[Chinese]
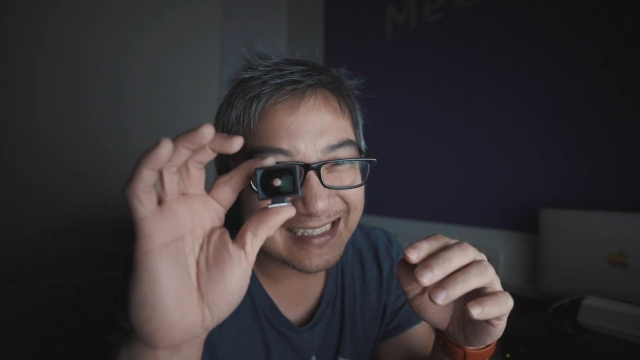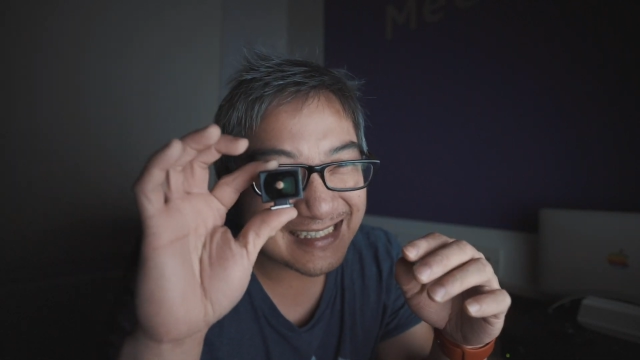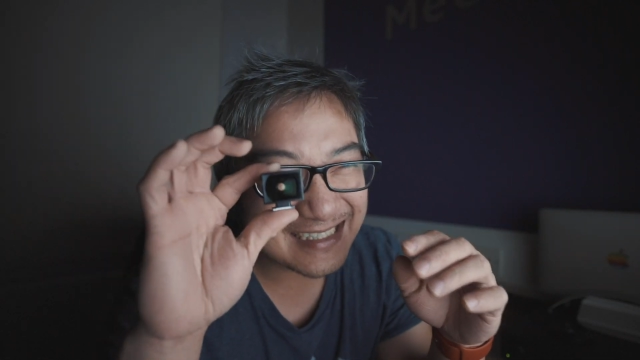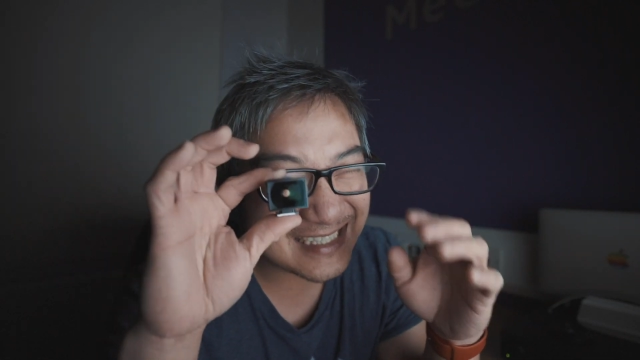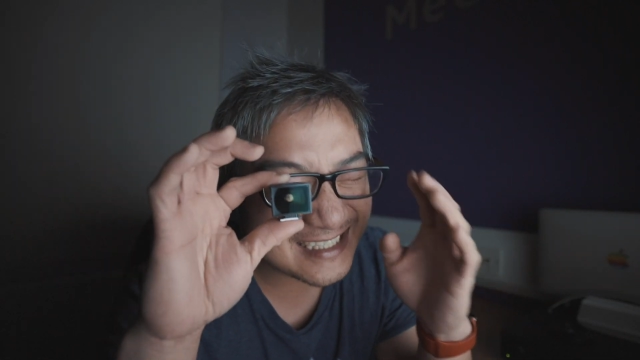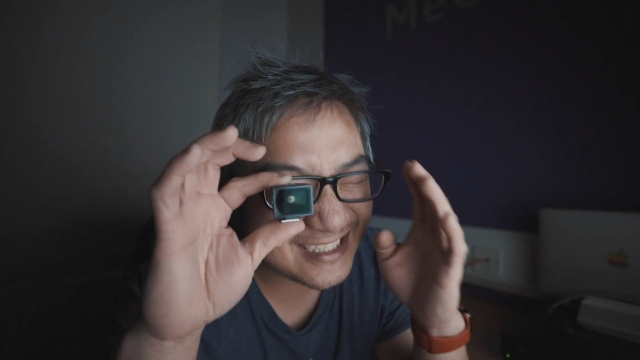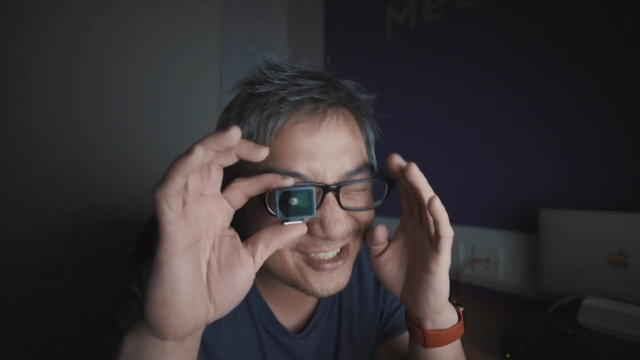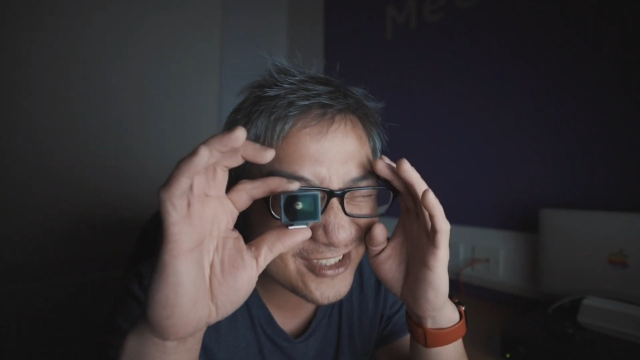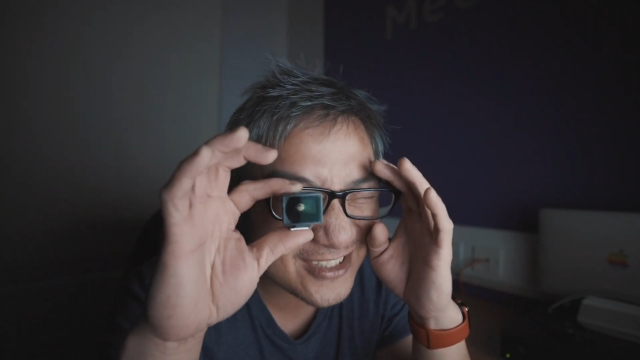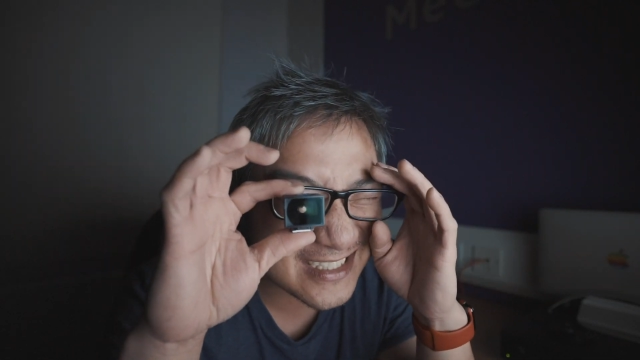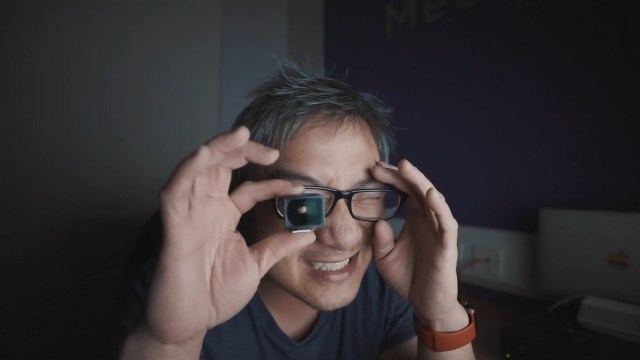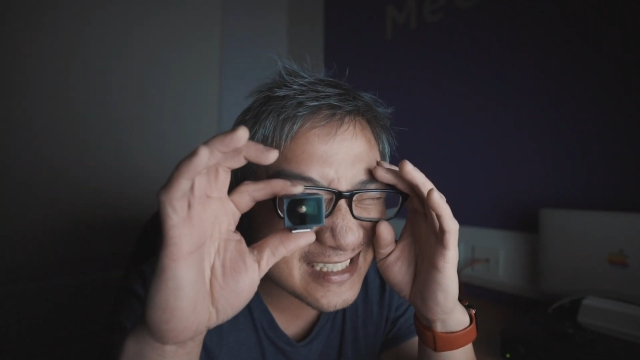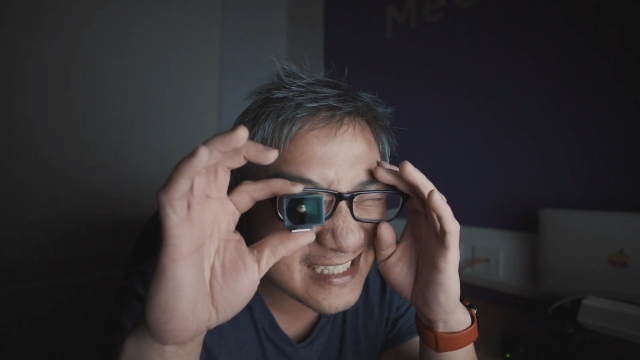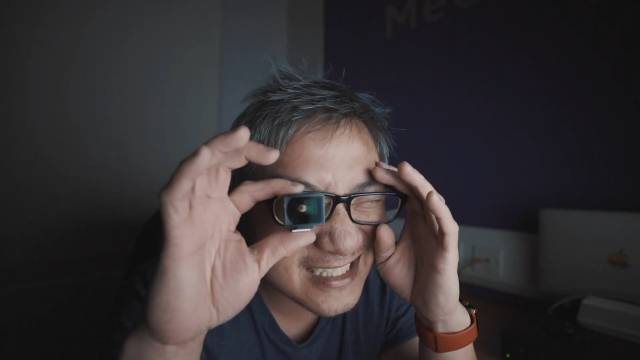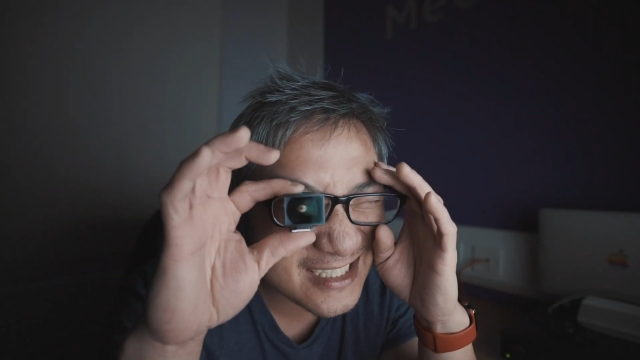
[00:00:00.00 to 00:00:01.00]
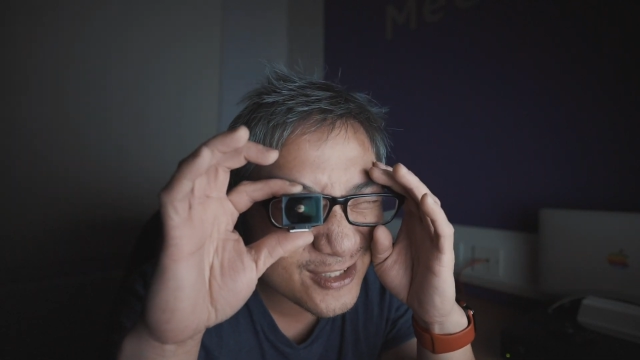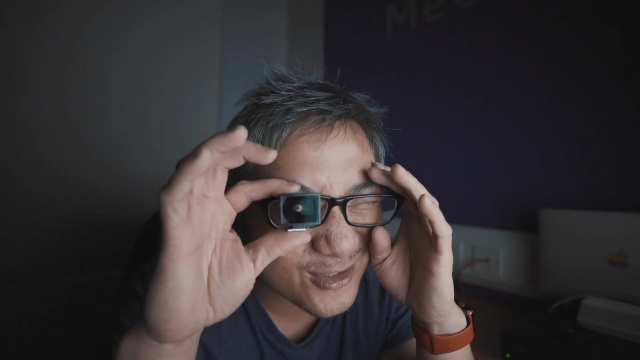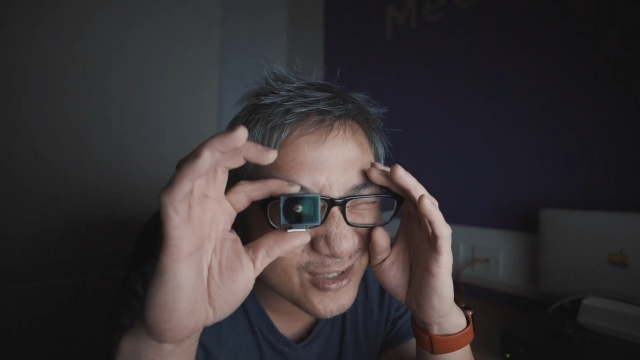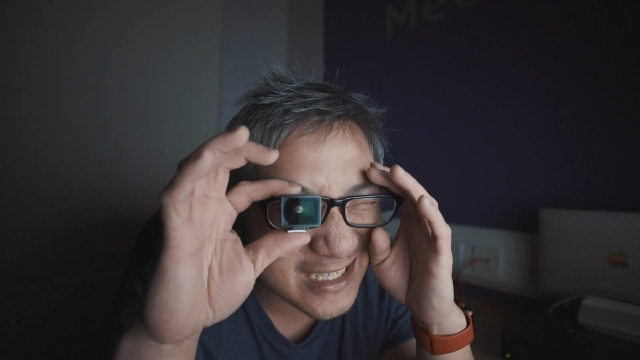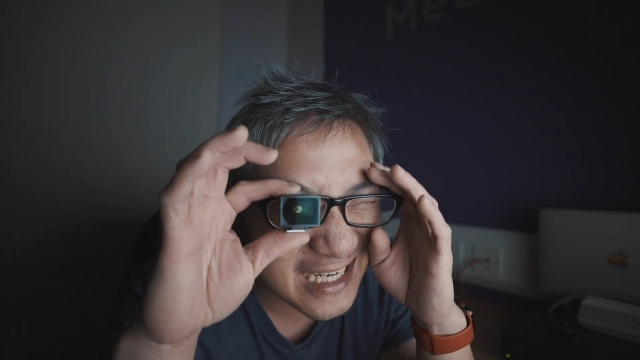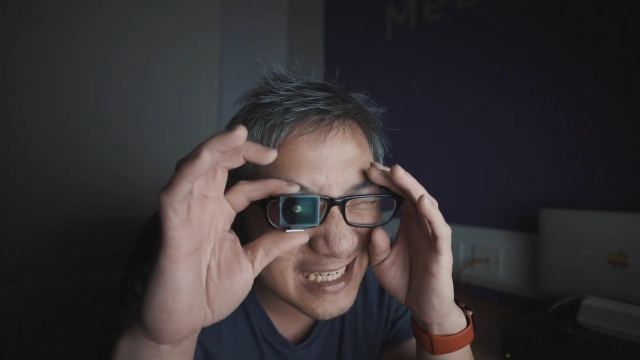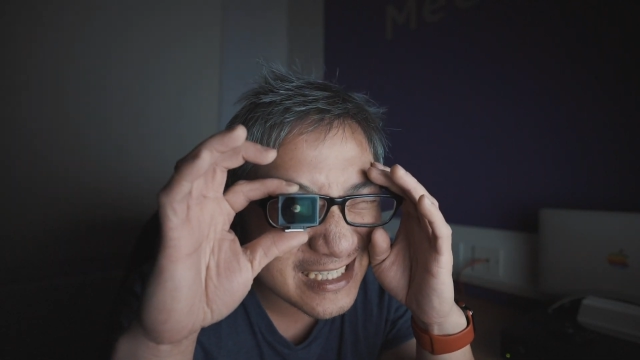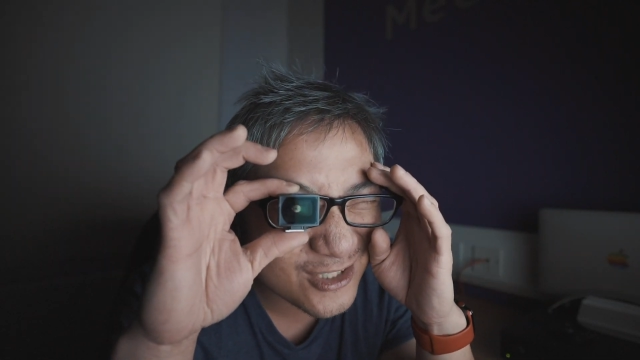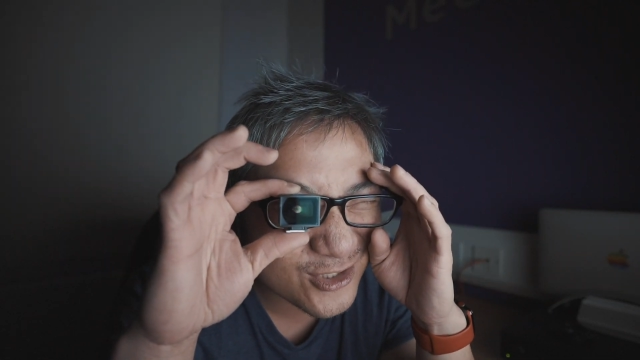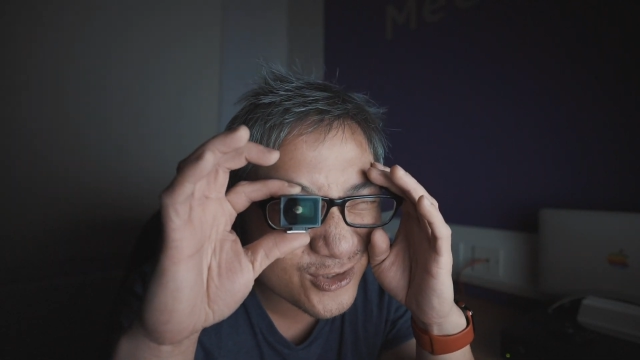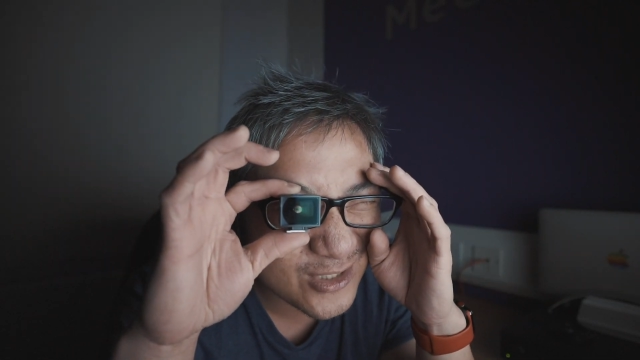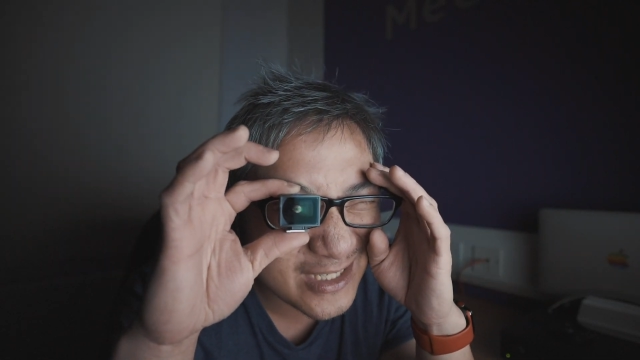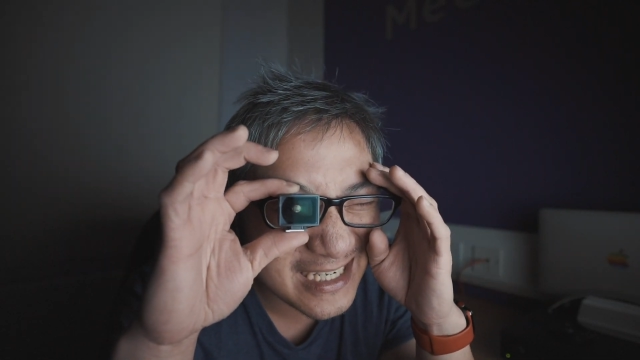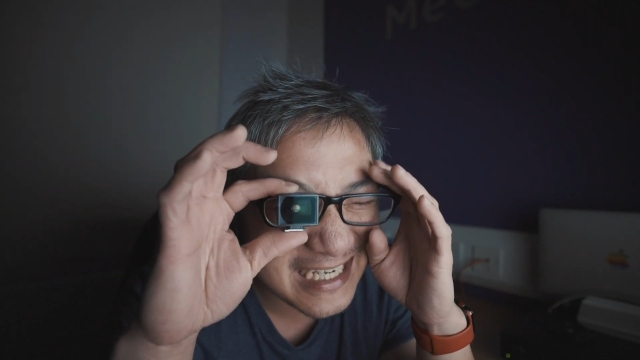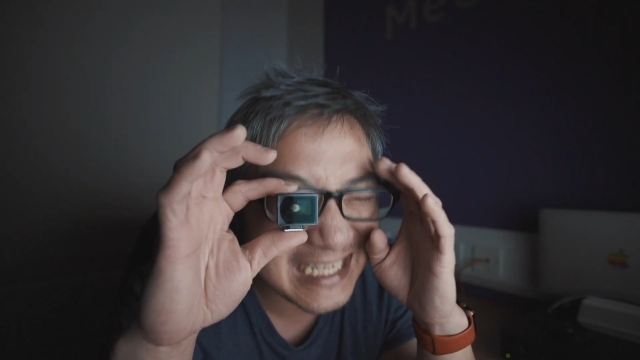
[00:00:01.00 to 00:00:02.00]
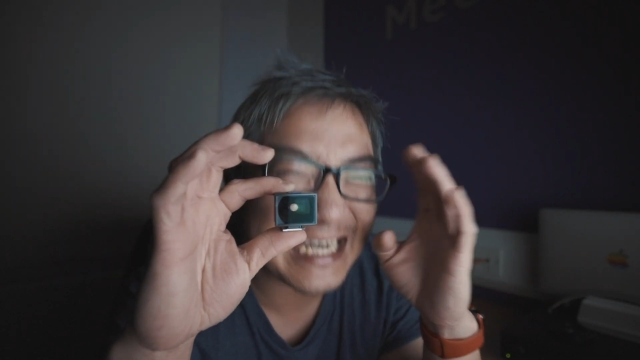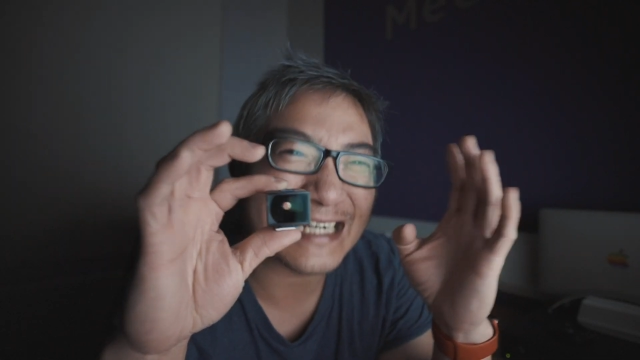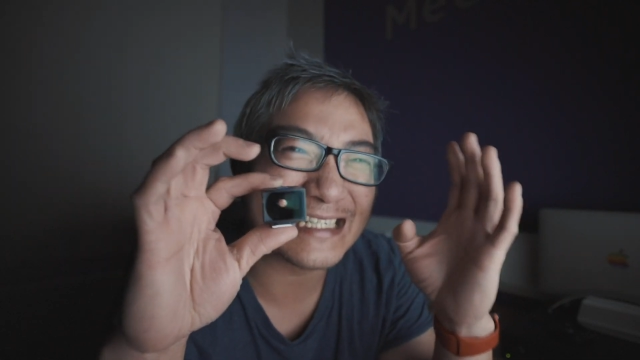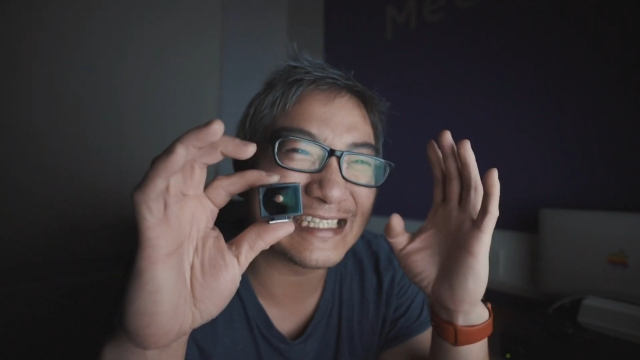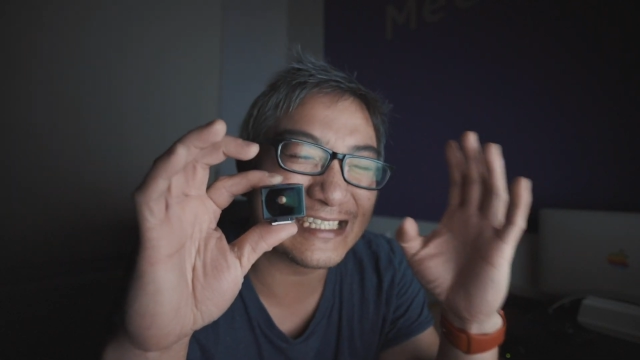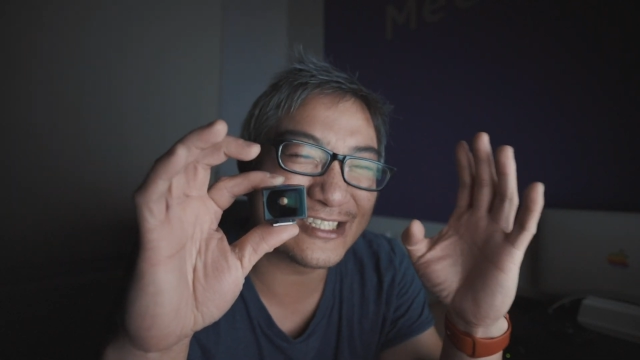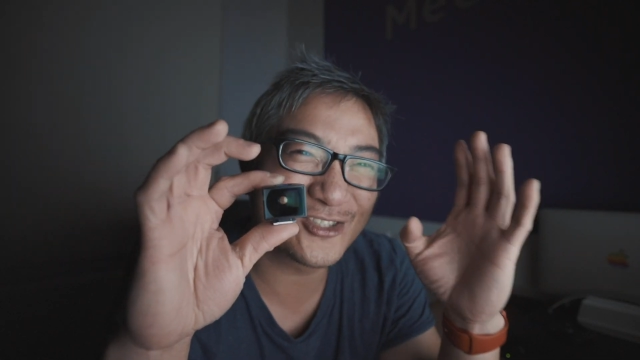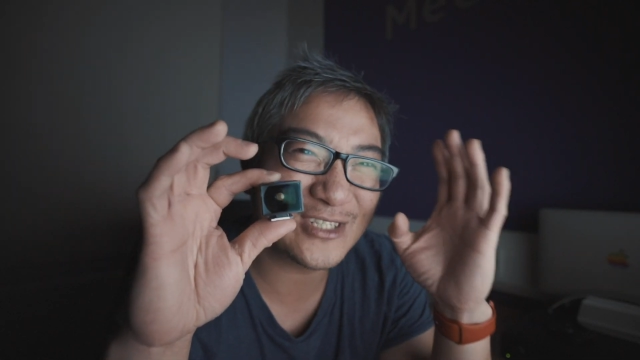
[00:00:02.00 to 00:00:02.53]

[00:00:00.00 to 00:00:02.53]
这个取景器是我看到最亮、